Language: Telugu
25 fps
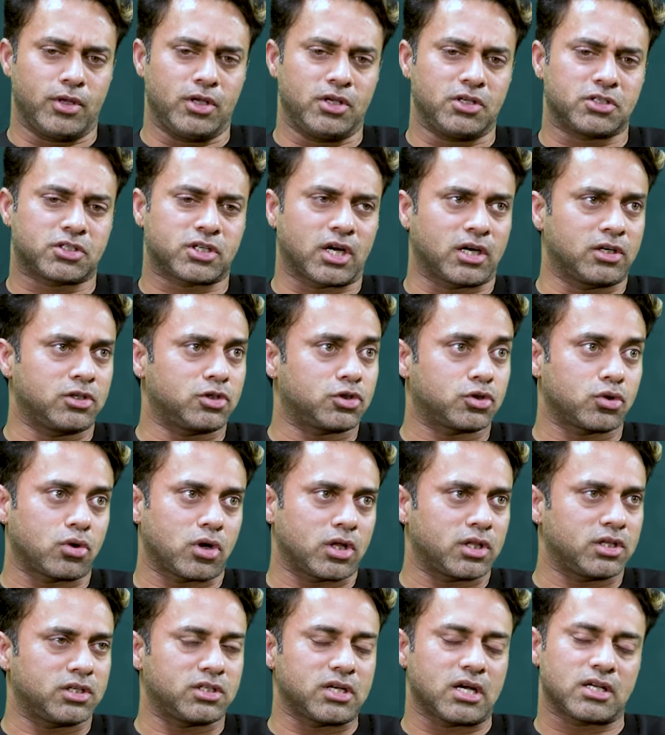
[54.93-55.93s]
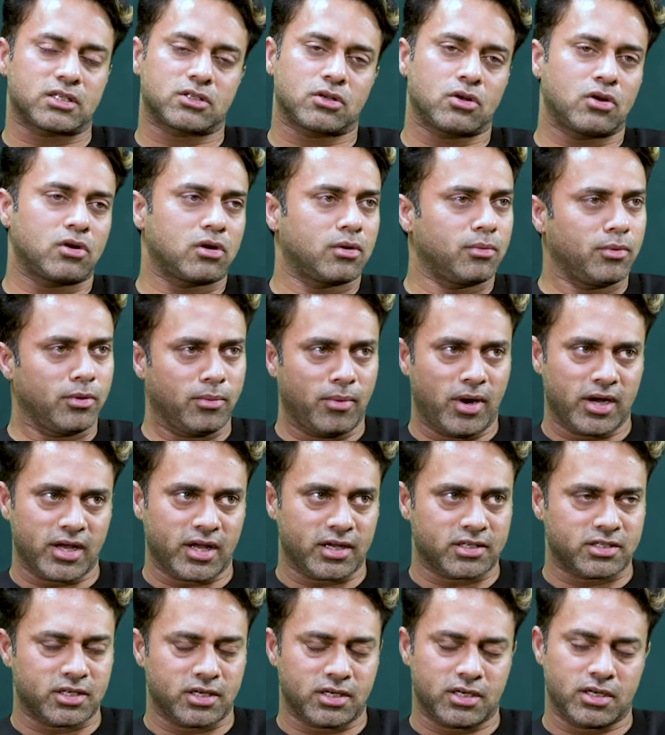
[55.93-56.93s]
ఈ స్టంట్ షో అది చేస్తున్నాం అన్నప్పుడు బాగా
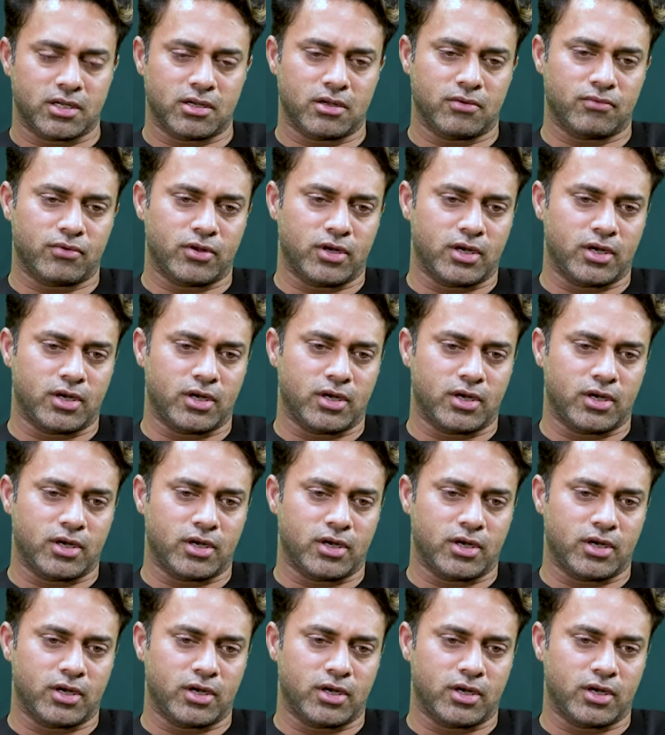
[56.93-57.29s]
ఎక్సైటింగ్గా